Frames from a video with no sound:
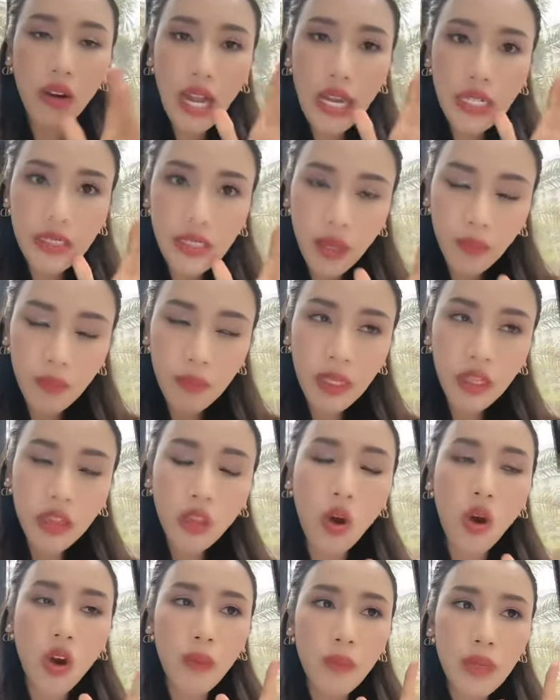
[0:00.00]
แล้วหลังจากบิ๊ก
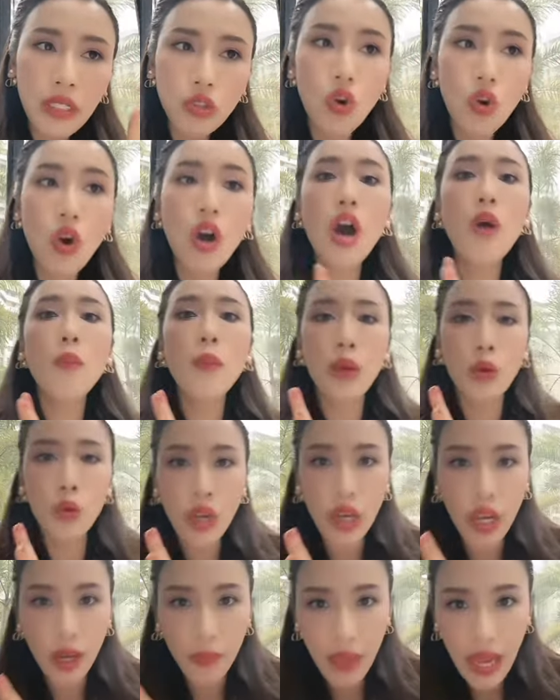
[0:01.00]
ต่อกับบิ๊กโจ๊กเข้าไป
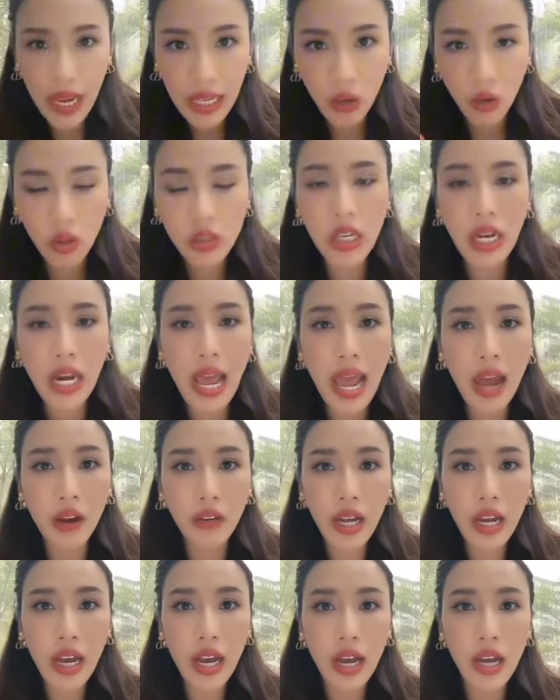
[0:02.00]
คุยกับนายกเสร็จแล้
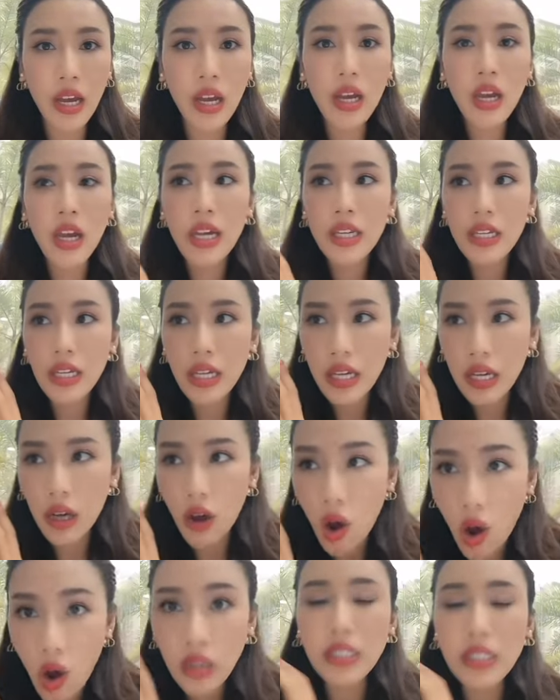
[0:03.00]
วนะคะ
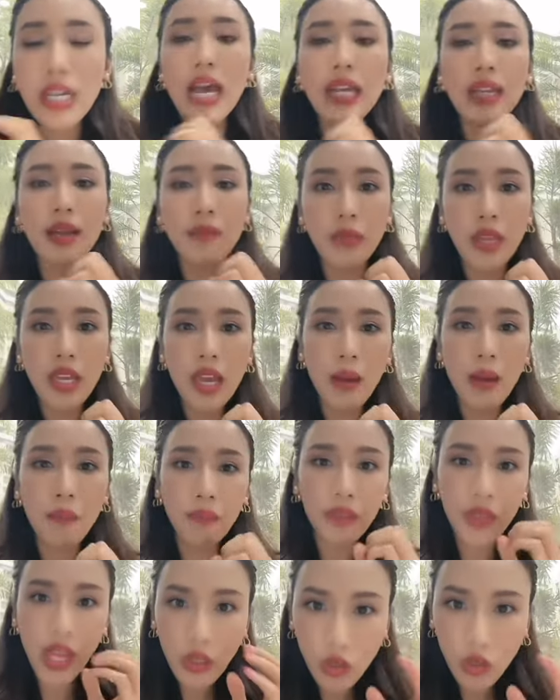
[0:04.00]
ออกจากทำเนีย
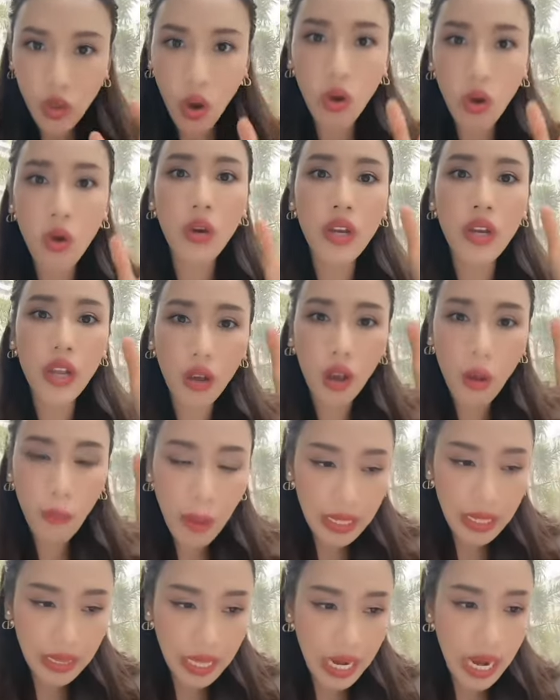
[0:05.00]
บทั้งสองคนเนี่ยก็
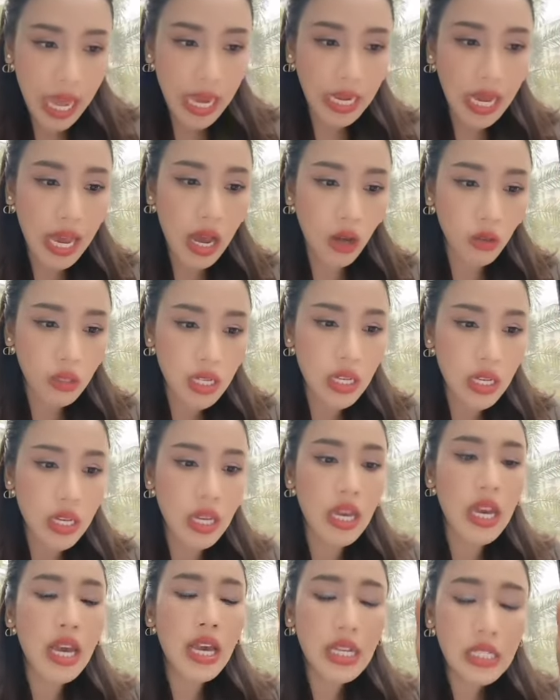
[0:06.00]
ไปถแถลงข่าว
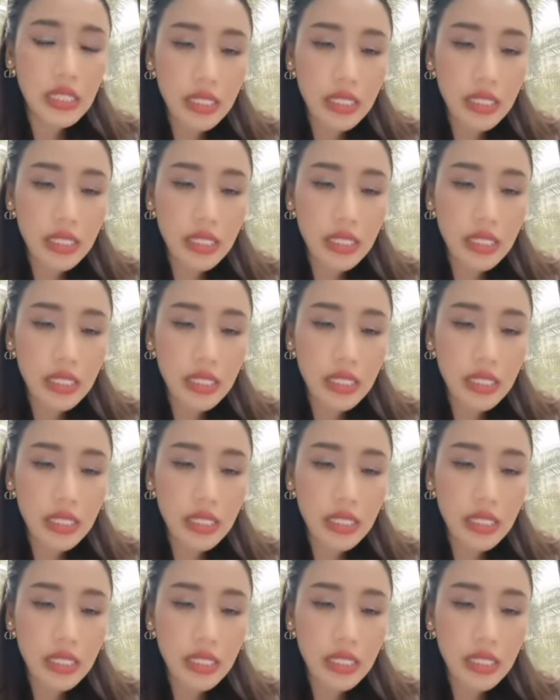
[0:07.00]
ที่